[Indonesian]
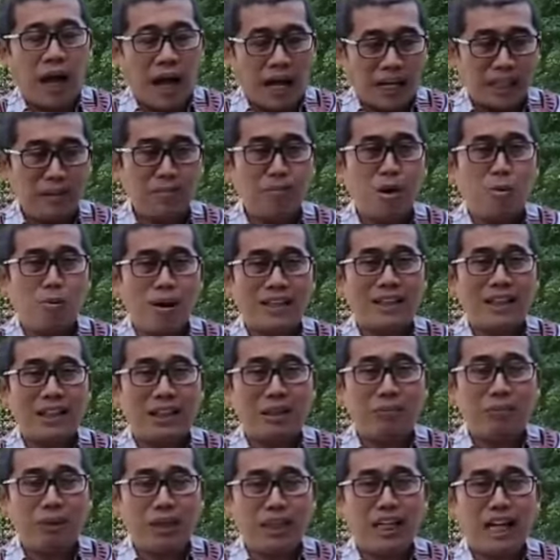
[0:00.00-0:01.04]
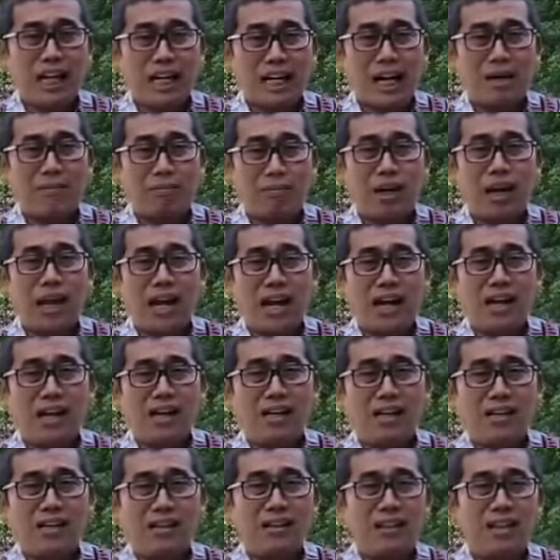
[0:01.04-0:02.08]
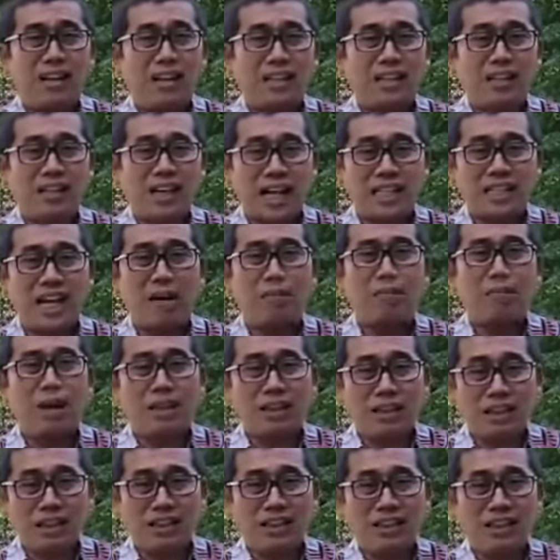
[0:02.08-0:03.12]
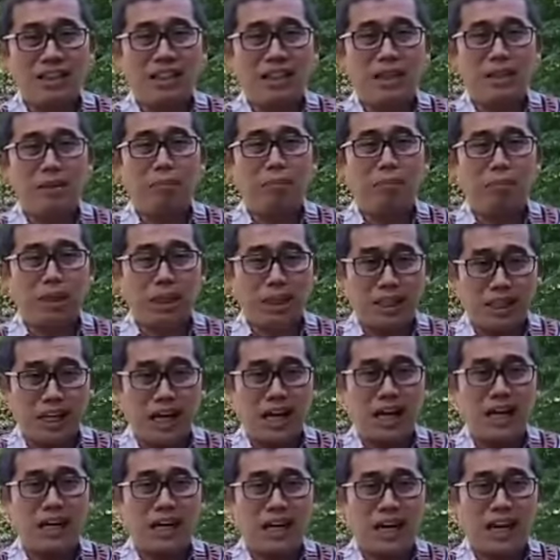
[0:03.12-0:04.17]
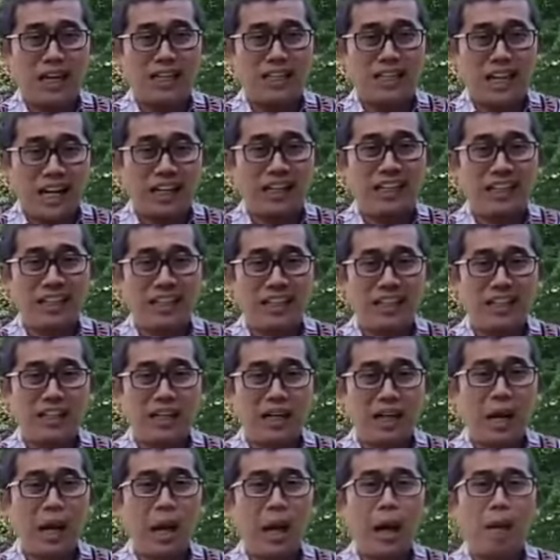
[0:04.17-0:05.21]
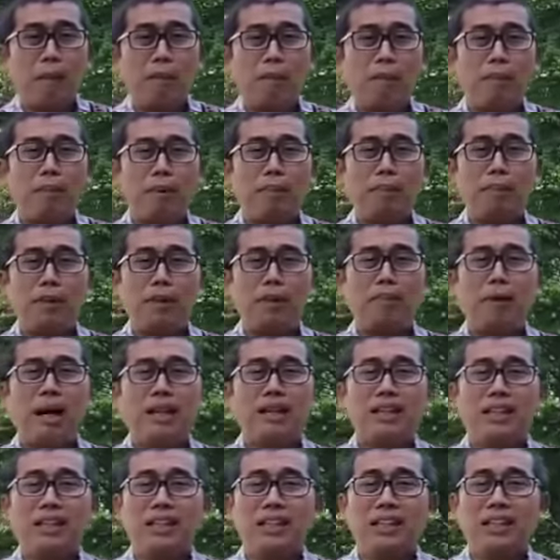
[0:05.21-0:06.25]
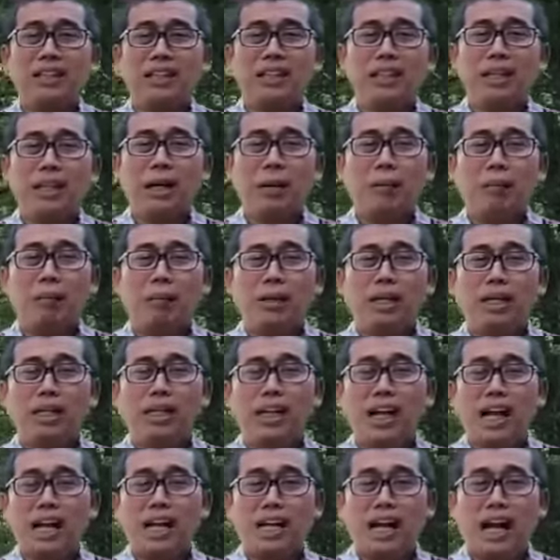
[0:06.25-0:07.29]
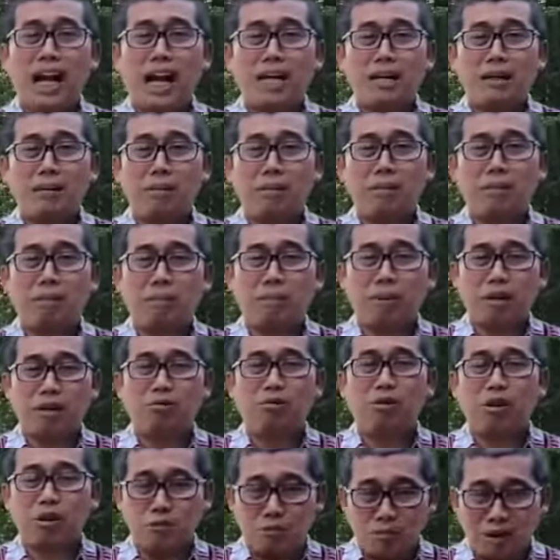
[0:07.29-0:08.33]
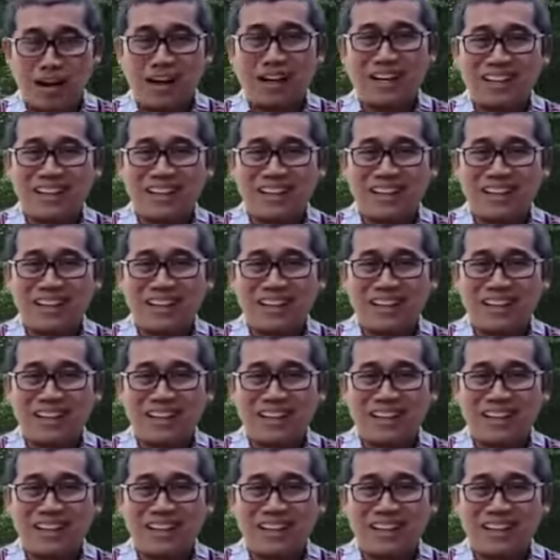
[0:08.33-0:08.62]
harimau mati meninggalkan belang gajah mati meninggalkan gading pemimpin mati meninggalkan performa